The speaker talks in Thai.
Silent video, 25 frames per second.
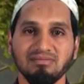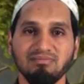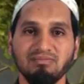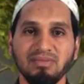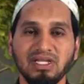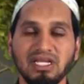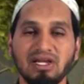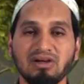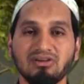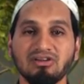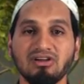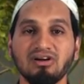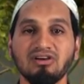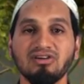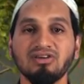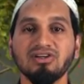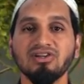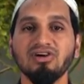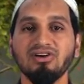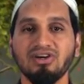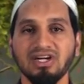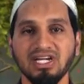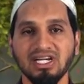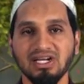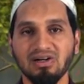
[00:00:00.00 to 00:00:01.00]
มีร่อง
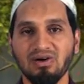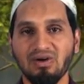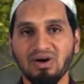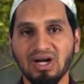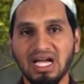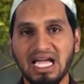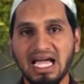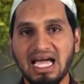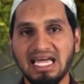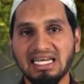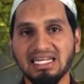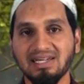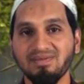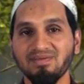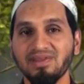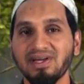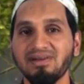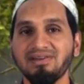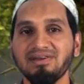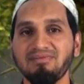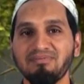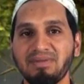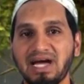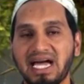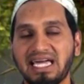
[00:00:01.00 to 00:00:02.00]
รอยของการทำ
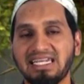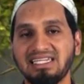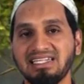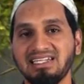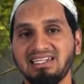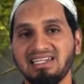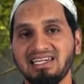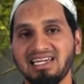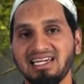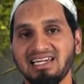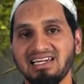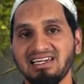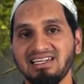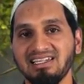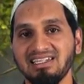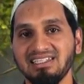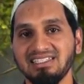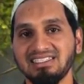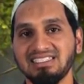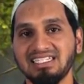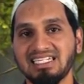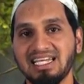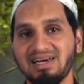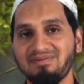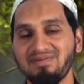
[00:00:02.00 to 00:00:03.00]
น้ำละหมาดเนี่ยแหละฮะ
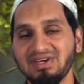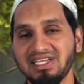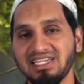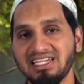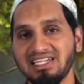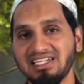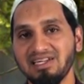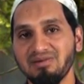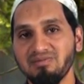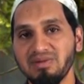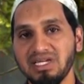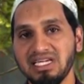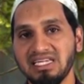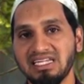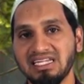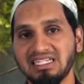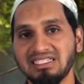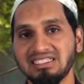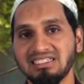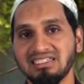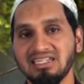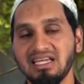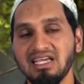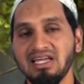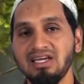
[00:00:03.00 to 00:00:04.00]
จะทำให้ท่านนบีนั้
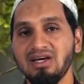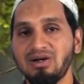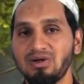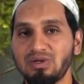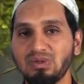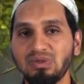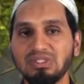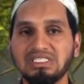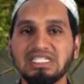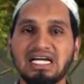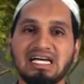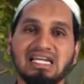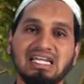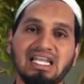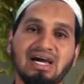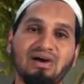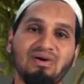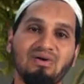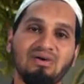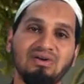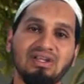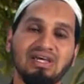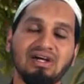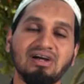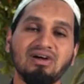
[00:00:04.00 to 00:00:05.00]
นรู้จักเรา
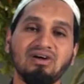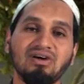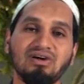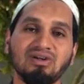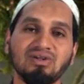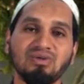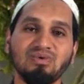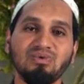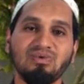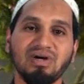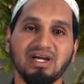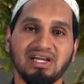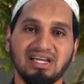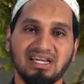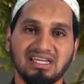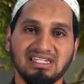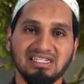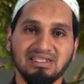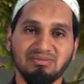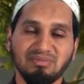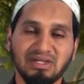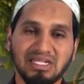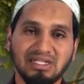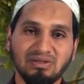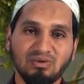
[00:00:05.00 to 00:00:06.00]
แล้วก็รู้ว่าอ่า
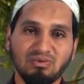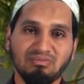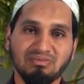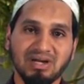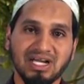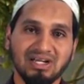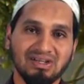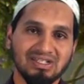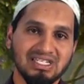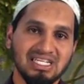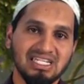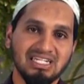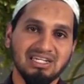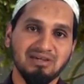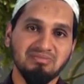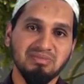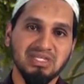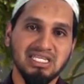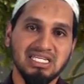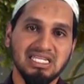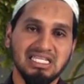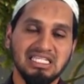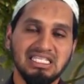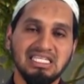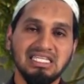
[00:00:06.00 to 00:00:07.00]
นี่เป็นอุมมาของท่านน
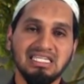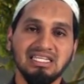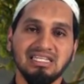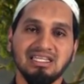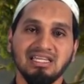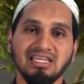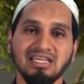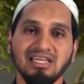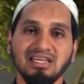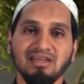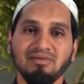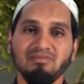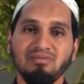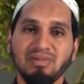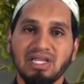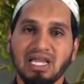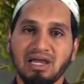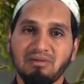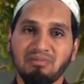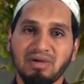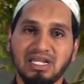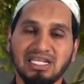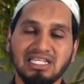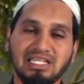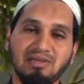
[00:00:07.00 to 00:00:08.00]
บีที่มี
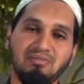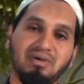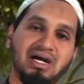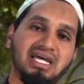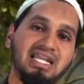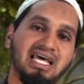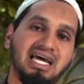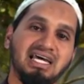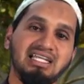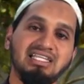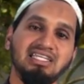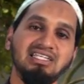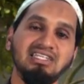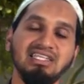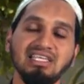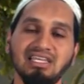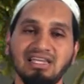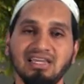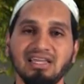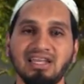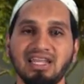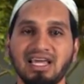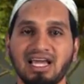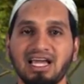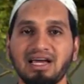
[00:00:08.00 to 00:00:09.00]
อามันอิบาดะที่ดี
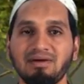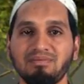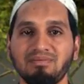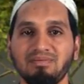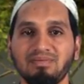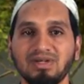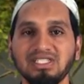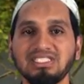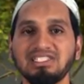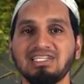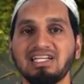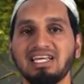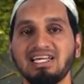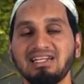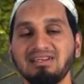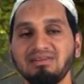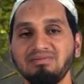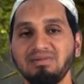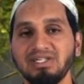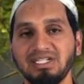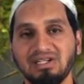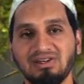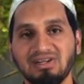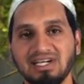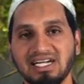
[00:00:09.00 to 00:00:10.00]
นะครับเพราะฉะนั้น
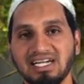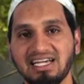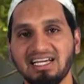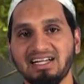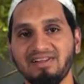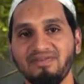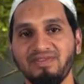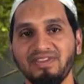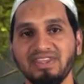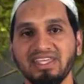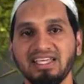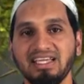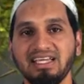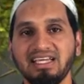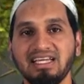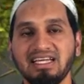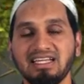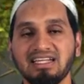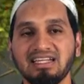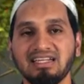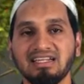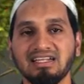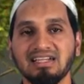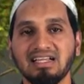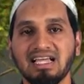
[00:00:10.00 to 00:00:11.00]
พี่น้องฮะ
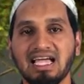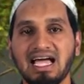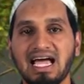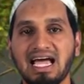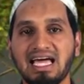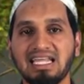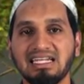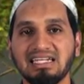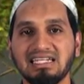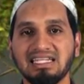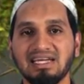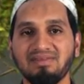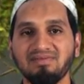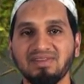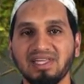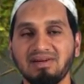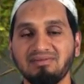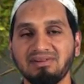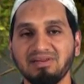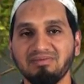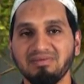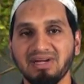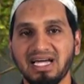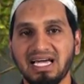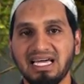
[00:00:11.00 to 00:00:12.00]
การทำ
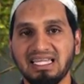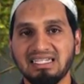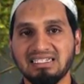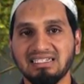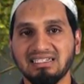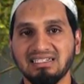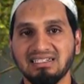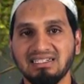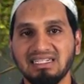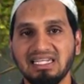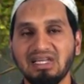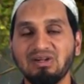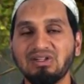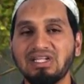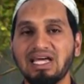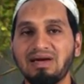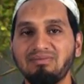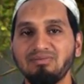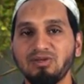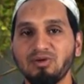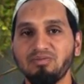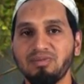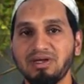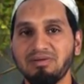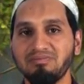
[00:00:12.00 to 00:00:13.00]
น้ำละหมาดเรา
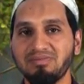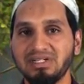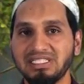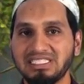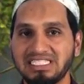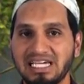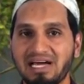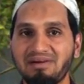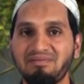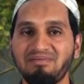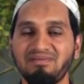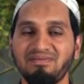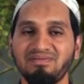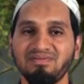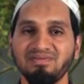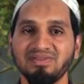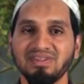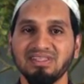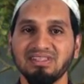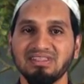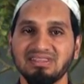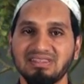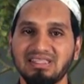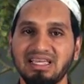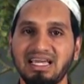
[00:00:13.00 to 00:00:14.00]
ทำอยู่เป็นประ
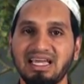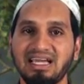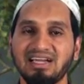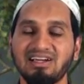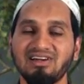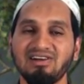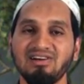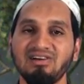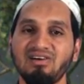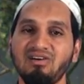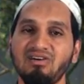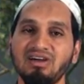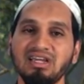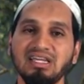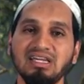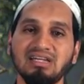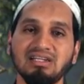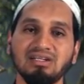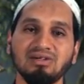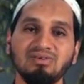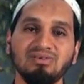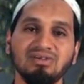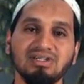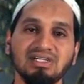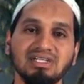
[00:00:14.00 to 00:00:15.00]
จำ แต่ก็ขอให้
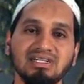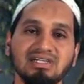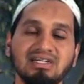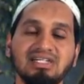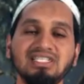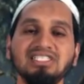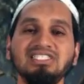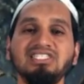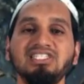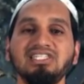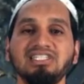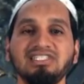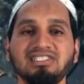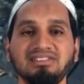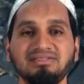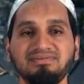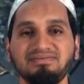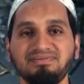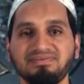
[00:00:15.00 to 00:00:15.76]
เราเคยชิน